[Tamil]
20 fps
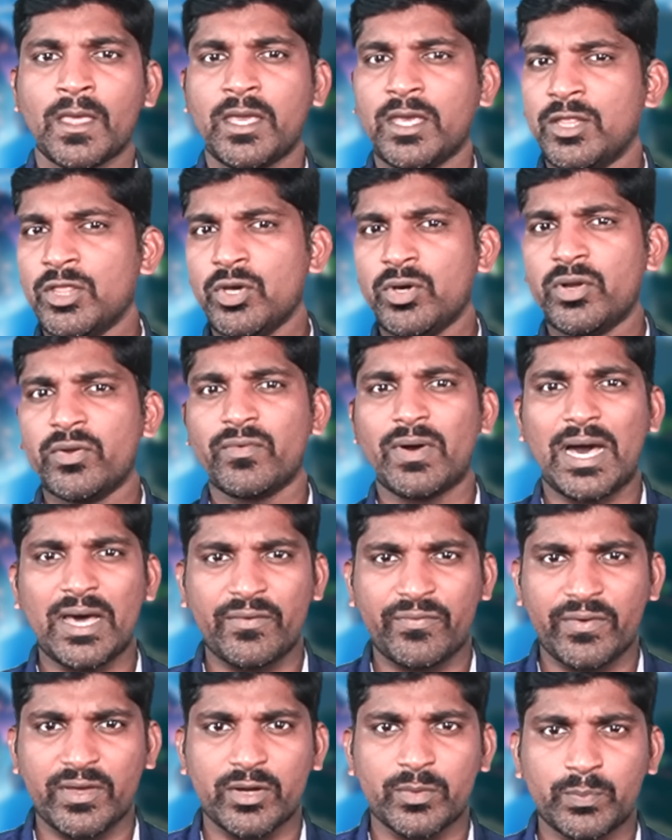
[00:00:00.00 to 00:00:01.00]
இந்த ஒரு
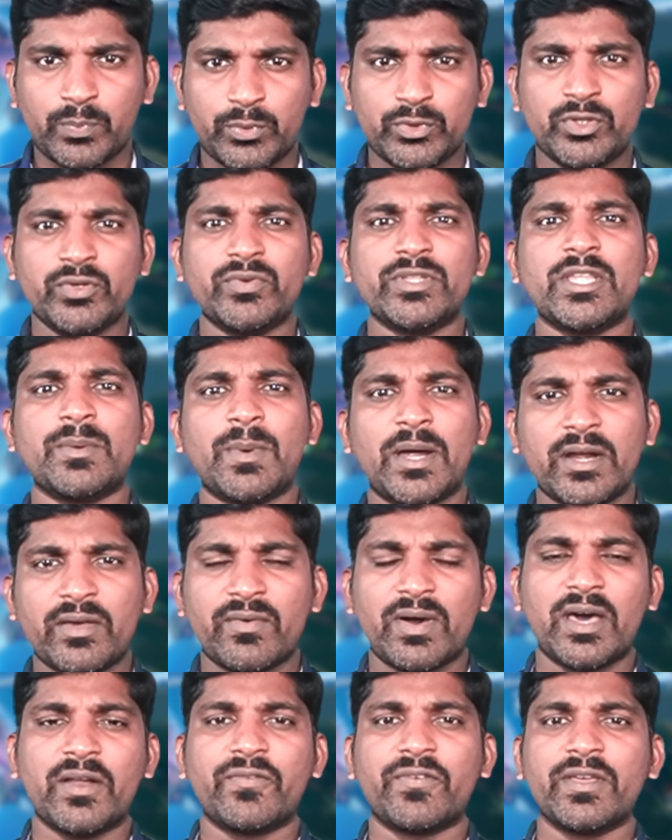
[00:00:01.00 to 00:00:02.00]
வார்ஃபேர் புது விதமான
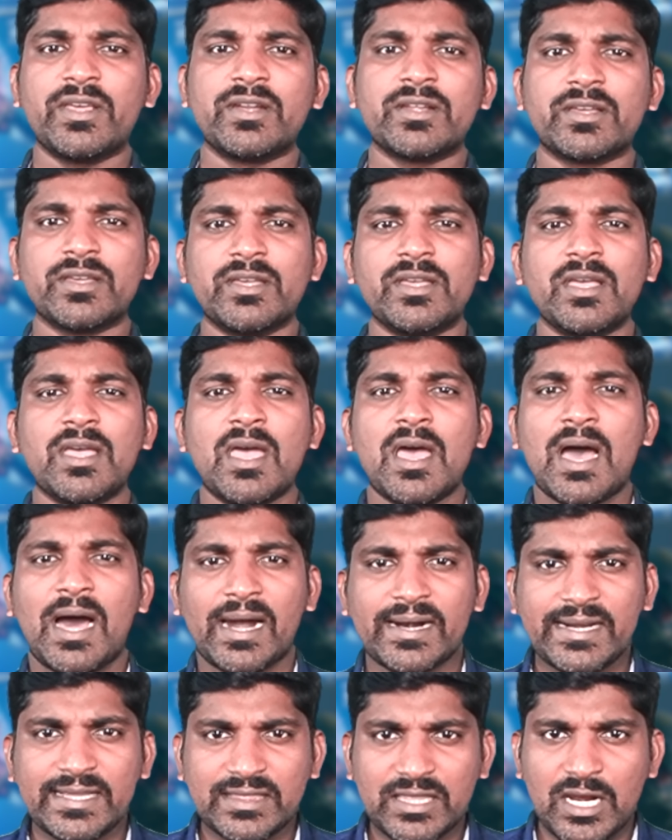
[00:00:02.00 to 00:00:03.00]
வார்ஃபேருக்கு
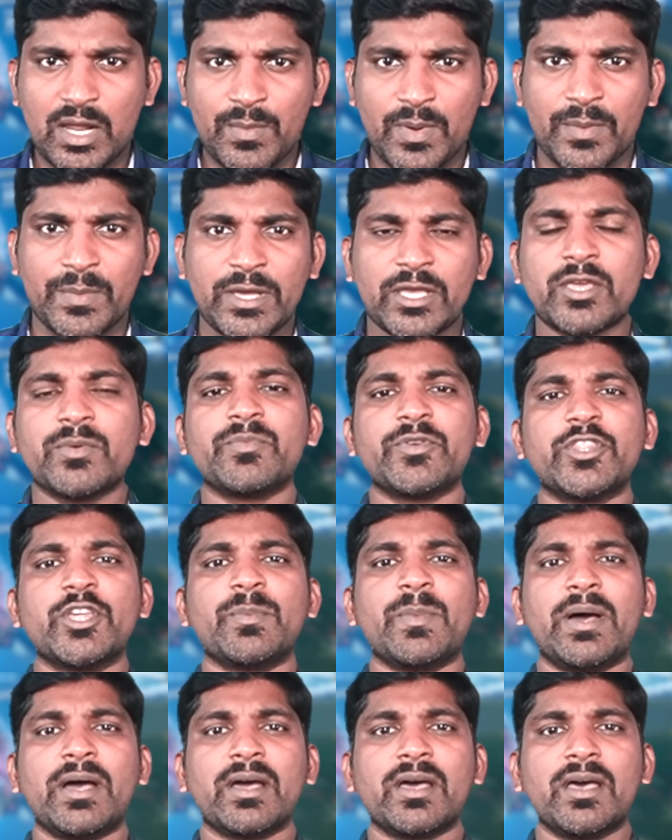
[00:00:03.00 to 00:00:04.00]
அடித்தளம் அமைக்கும்
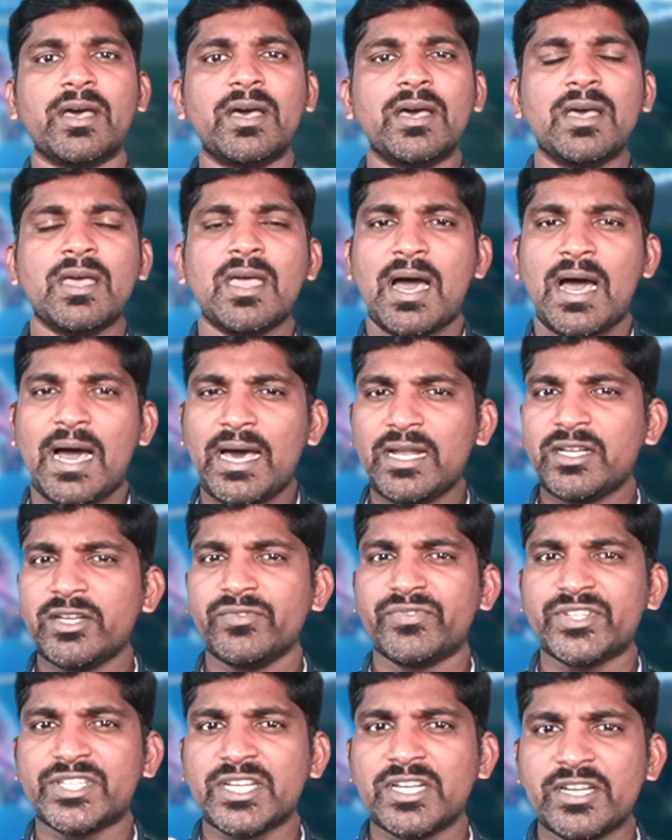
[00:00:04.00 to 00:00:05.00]
விதமாக
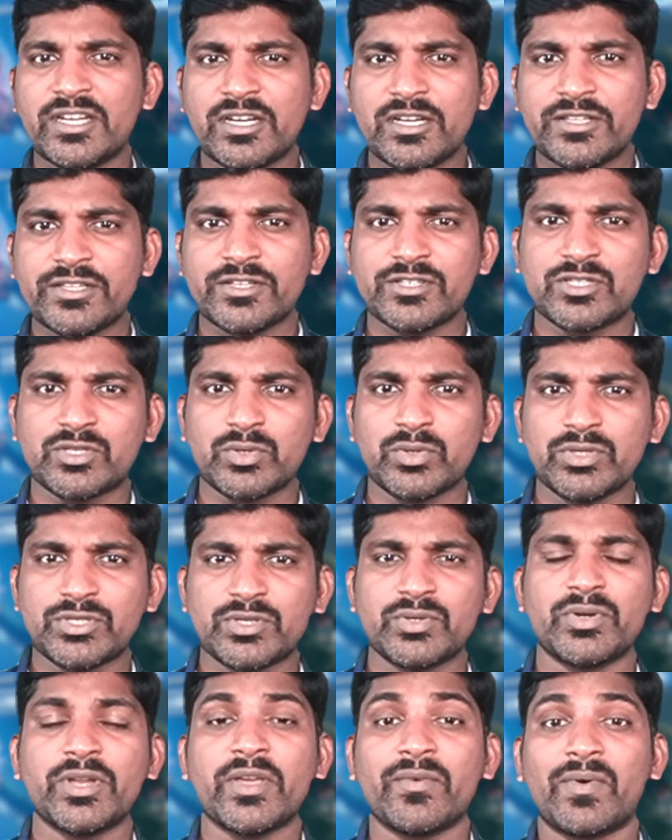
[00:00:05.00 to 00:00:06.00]
ஆர்டிஃபிஷியல் இன்டெலிஜென்ஸ்
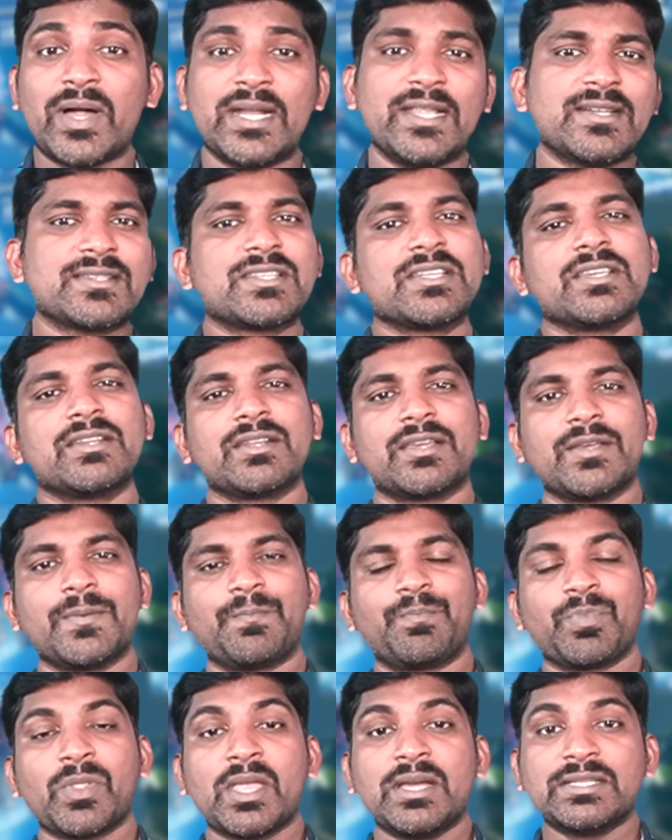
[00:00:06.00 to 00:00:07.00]
டூல்ஸினுடைய வளர்ச்சி இருக்குது
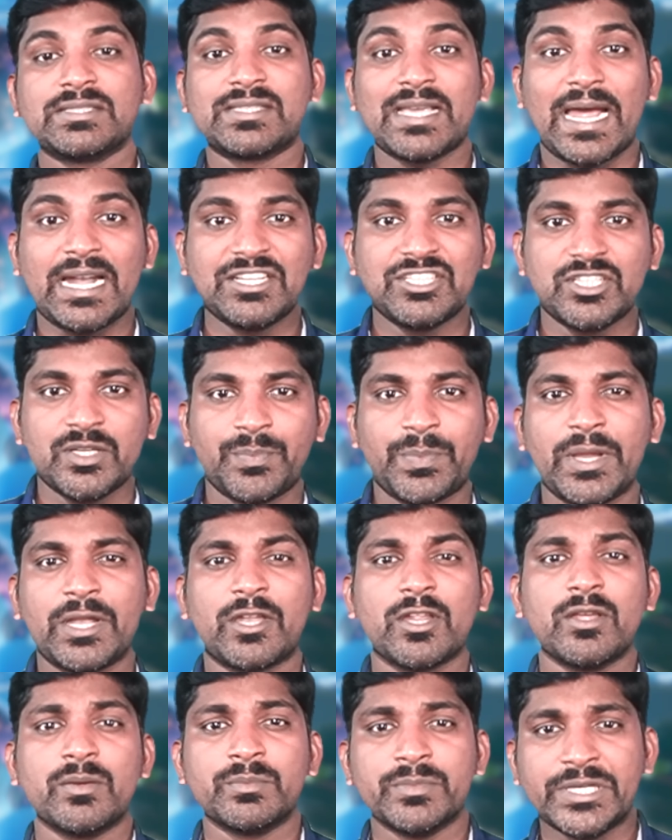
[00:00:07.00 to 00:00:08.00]
சாட்
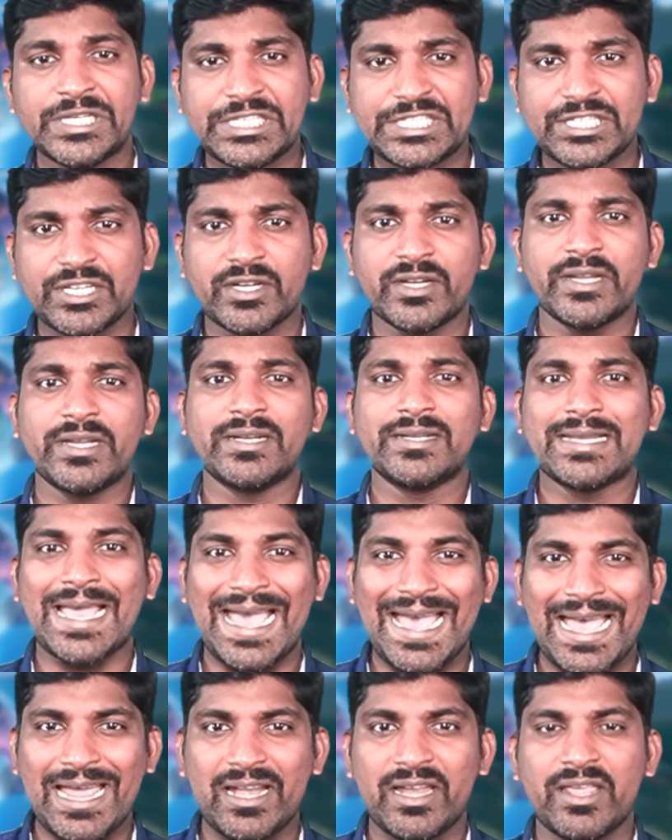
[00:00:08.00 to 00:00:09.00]
ஜிபிடி மிட்ஜர்னி
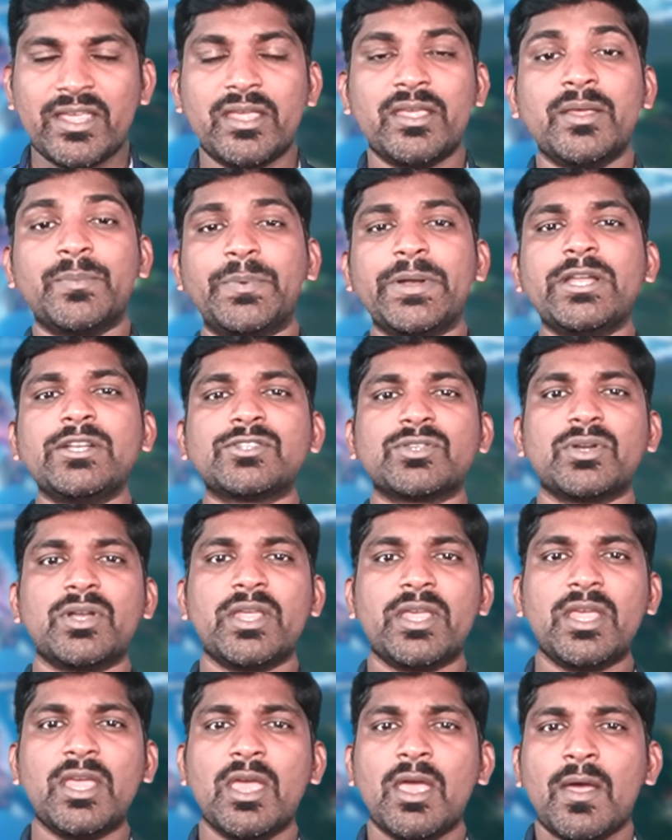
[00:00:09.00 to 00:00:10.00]
டேலி இப்படின்னு
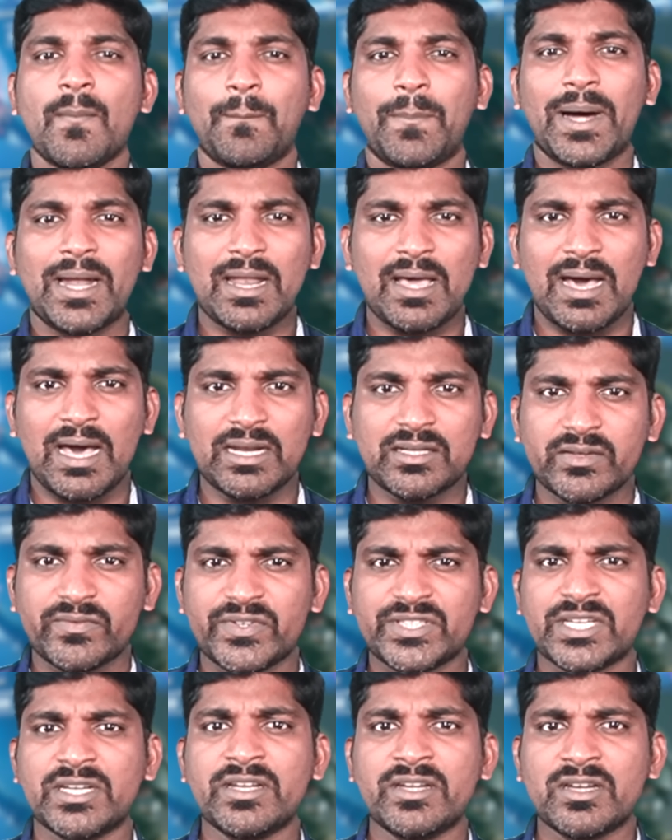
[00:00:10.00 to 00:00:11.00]
சொல்லி பல
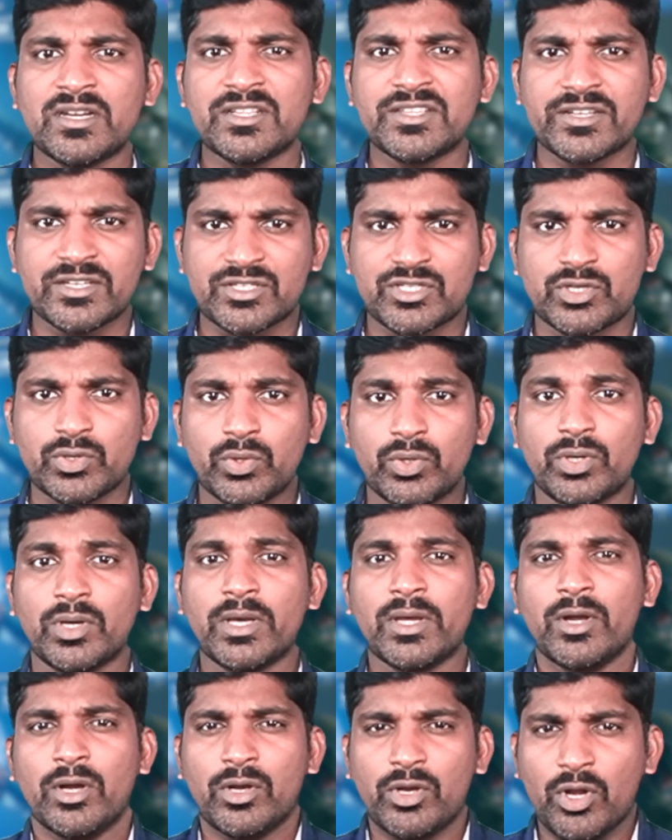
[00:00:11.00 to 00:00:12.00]
ஆர்டிஃபிஷியல் இன்டெலிஜென்ஸ் டூல்
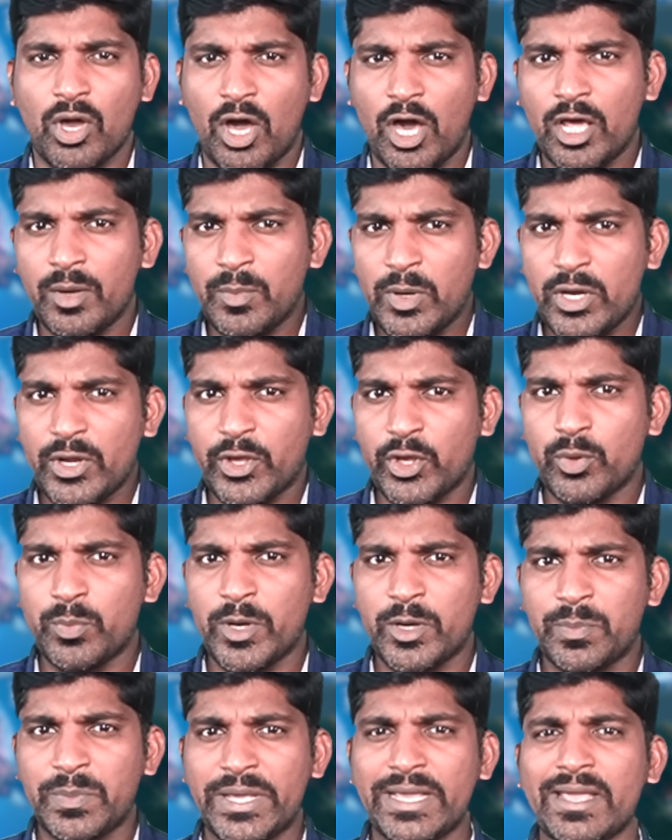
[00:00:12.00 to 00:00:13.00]
நார்மல்
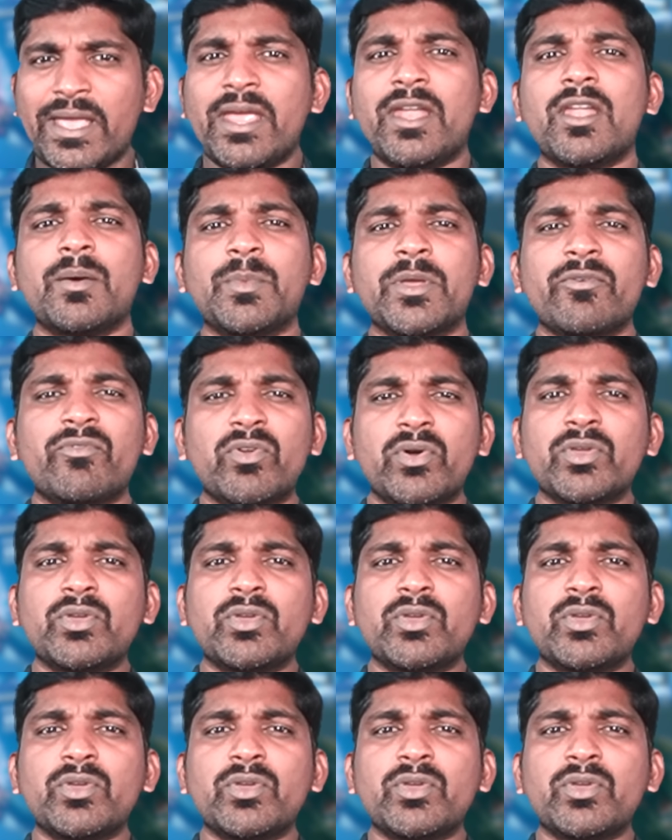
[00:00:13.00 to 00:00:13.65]
ஹியூமன் பீங்கே நம்ம இவ்வளோ